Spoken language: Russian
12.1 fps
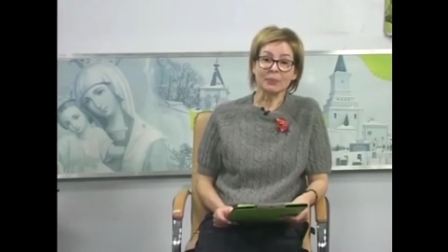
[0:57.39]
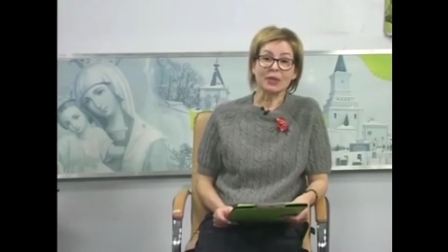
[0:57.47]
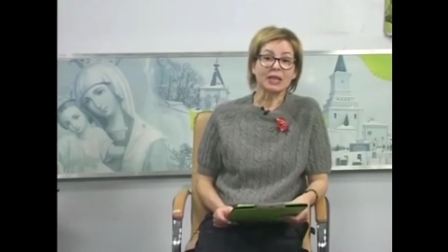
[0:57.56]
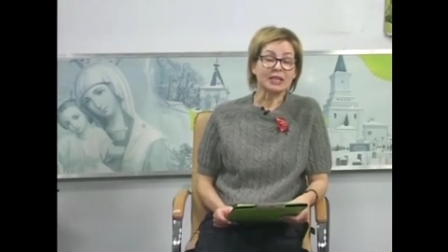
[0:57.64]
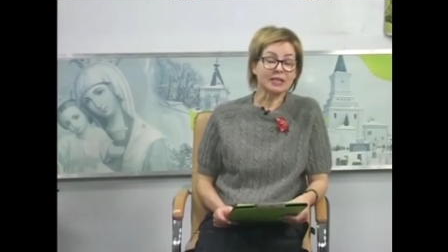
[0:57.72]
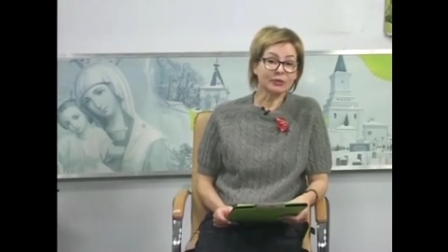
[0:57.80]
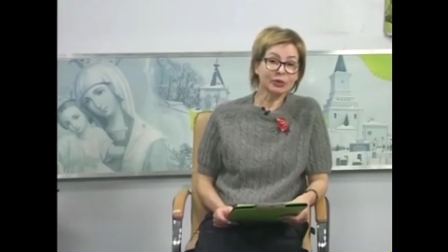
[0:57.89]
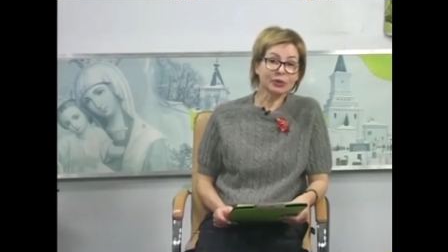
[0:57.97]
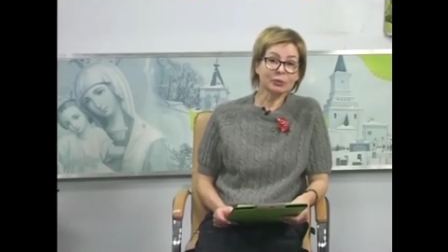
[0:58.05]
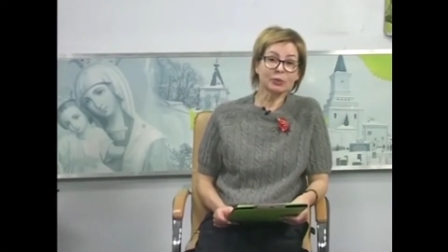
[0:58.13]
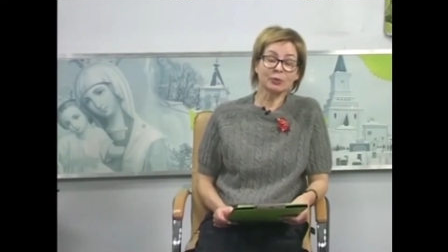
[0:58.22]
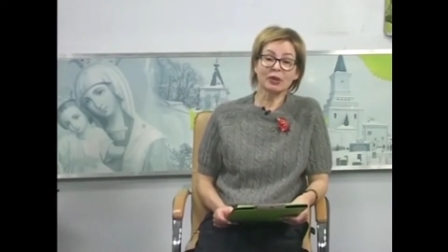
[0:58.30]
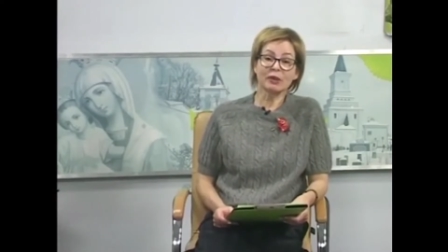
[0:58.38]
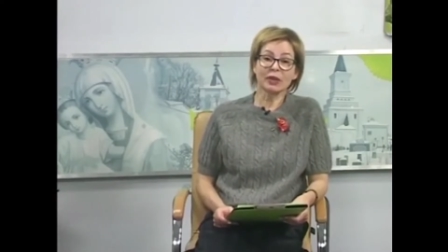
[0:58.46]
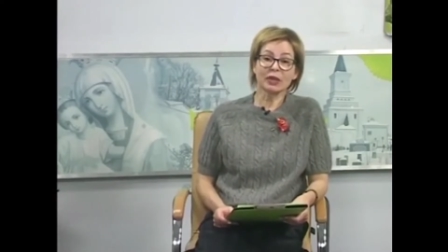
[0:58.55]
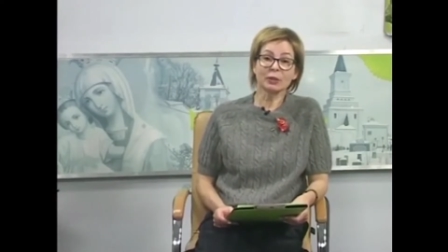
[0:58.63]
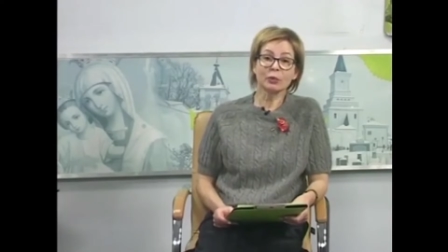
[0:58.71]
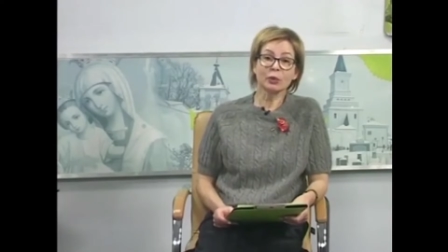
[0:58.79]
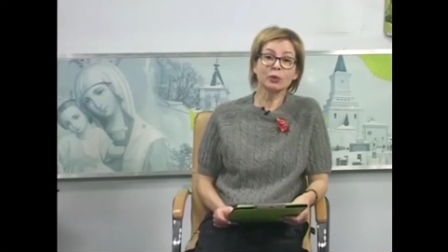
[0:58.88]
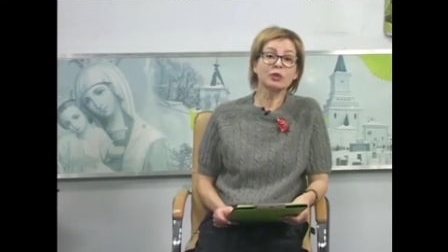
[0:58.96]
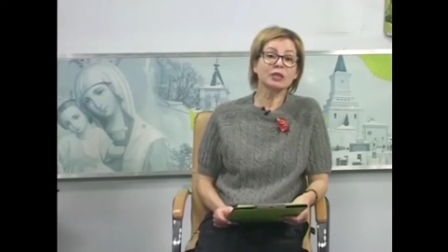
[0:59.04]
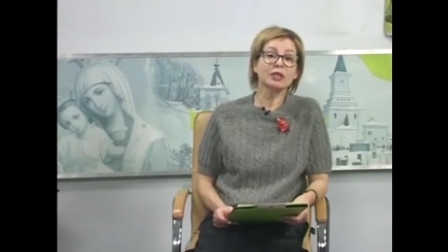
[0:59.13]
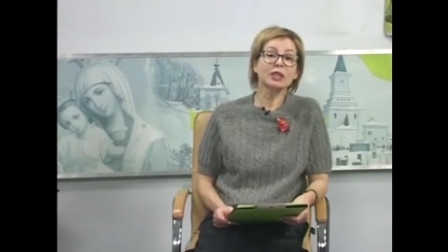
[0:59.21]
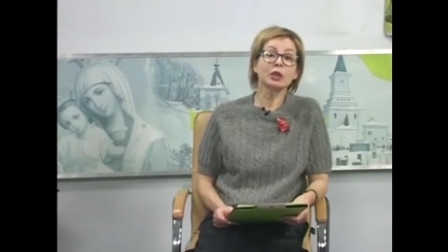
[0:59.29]
И сегодня мы поговорим о
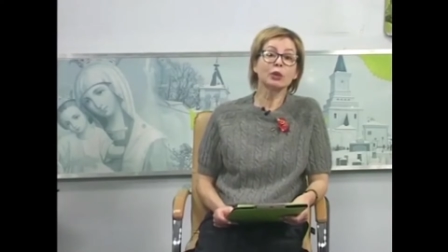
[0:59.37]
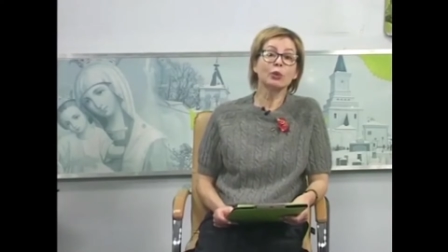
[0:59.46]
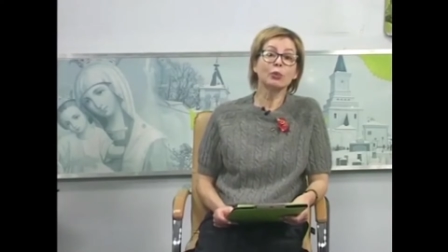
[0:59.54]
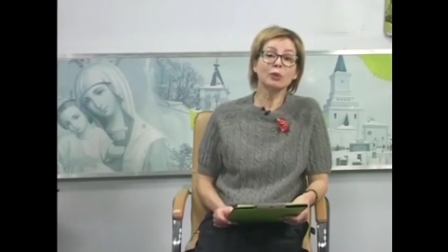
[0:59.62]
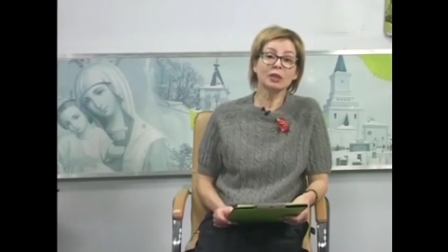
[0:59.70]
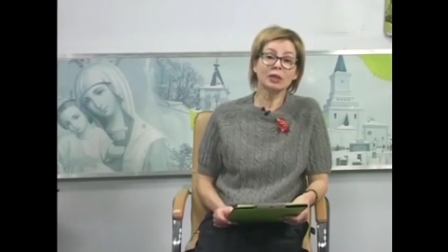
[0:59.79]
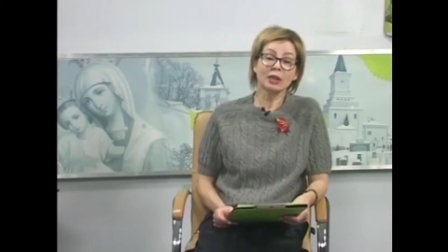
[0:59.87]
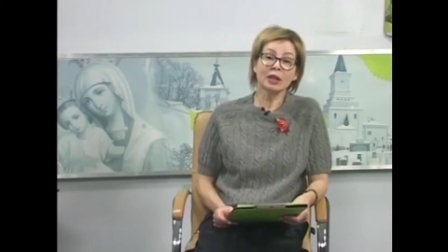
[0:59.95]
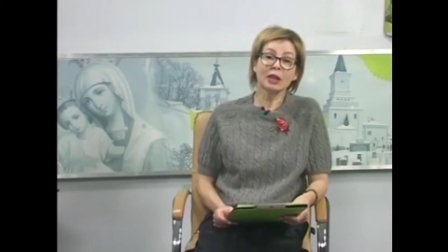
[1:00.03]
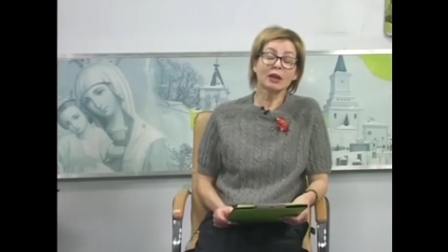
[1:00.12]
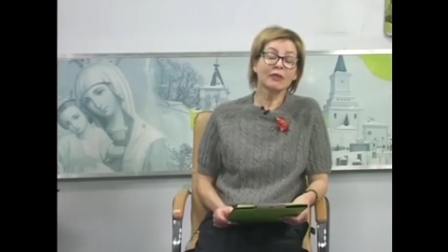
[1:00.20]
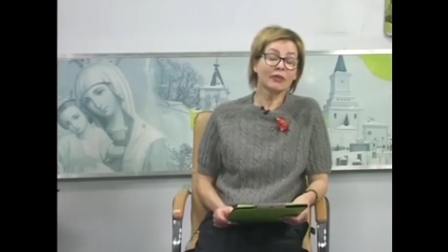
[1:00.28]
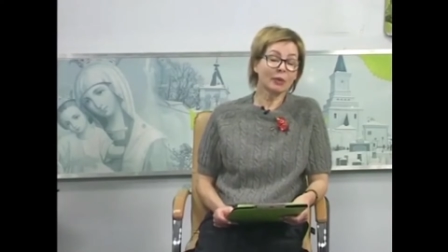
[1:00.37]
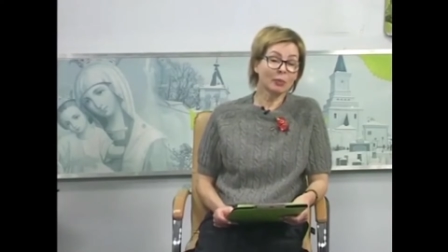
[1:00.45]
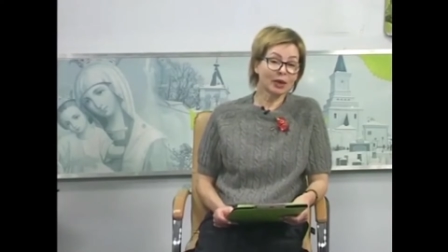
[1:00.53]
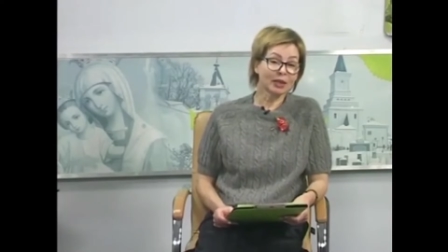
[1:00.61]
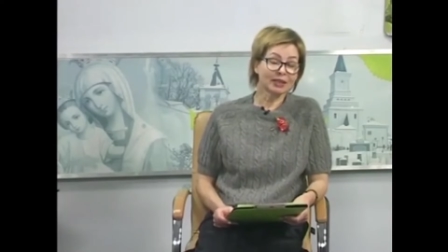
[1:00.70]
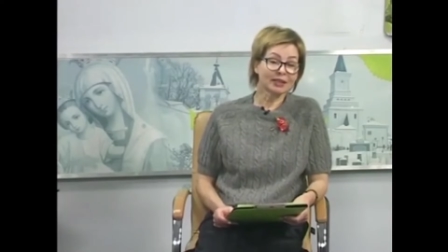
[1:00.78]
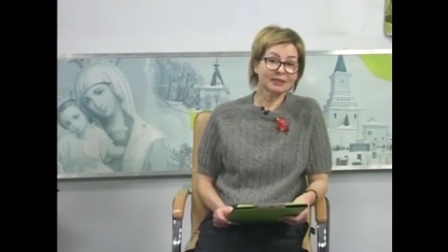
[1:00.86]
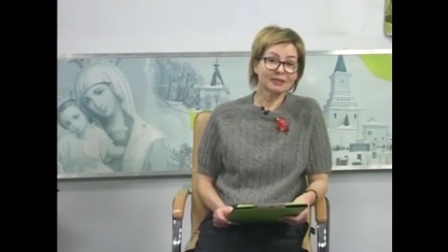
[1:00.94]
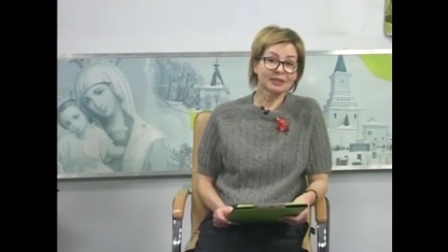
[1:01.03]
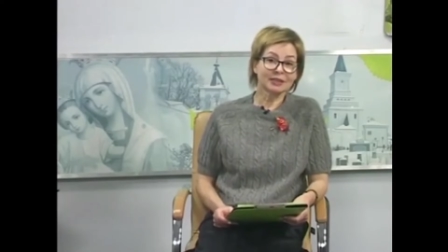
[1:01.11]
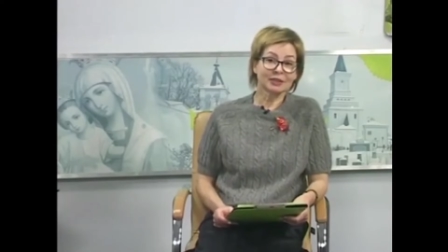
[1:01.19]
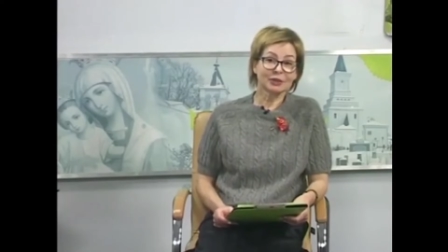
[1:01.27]
схиегумене Фомаре,
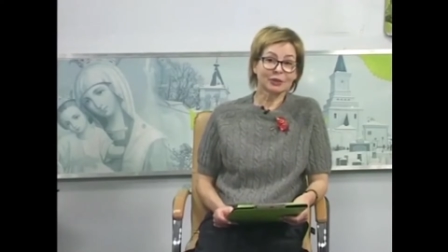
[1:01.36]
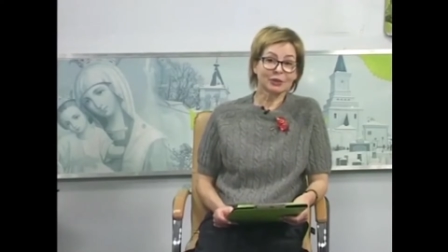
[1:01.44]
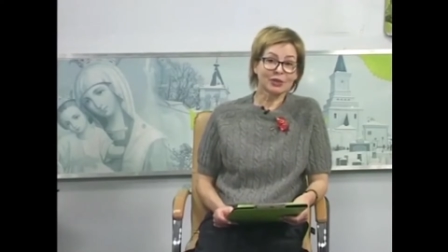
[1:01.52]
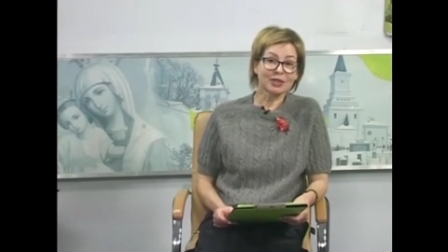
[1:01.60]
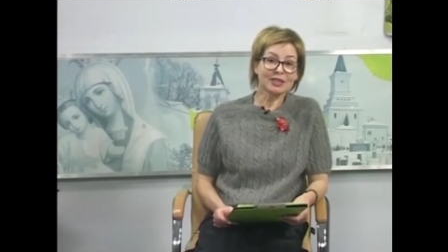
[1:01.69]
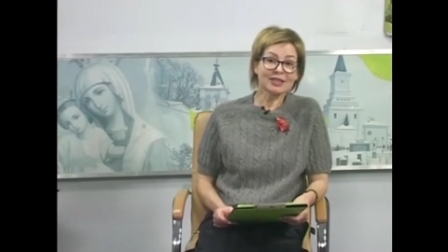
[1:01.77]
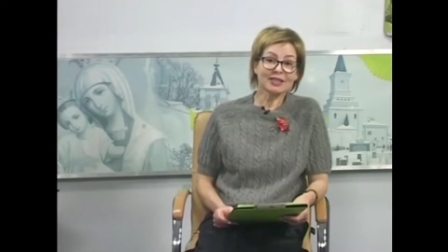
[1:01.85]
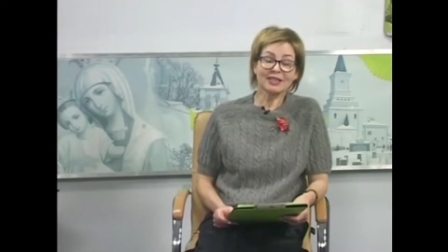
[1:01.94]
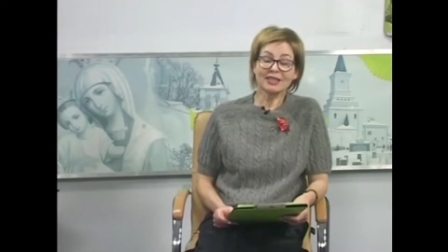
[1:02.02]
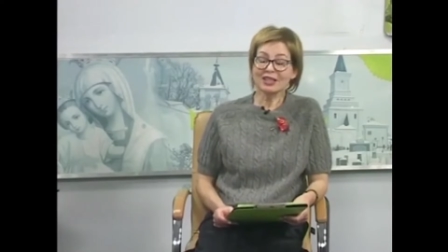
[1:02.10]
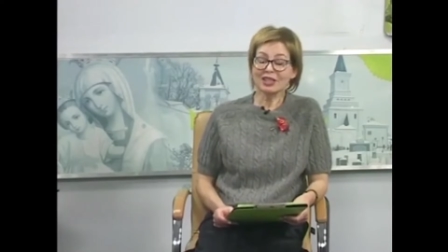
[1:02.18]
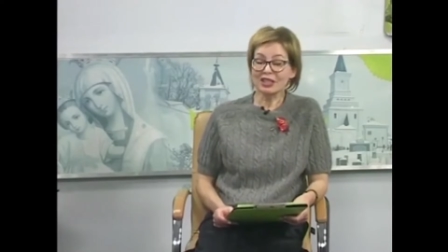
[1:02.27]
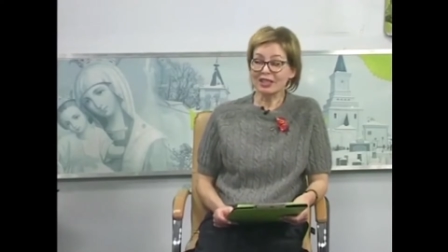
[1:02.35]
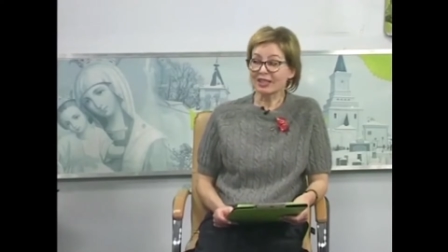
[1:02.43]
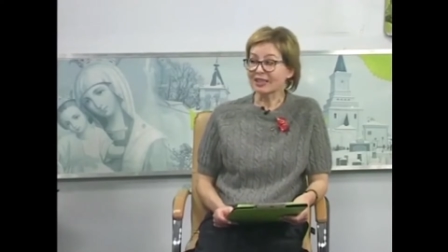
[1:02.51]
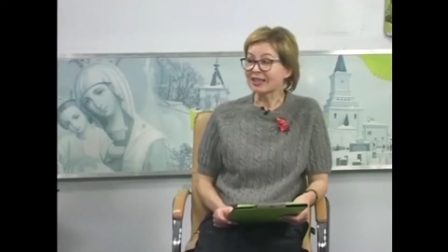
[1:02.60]
грузинской княжне,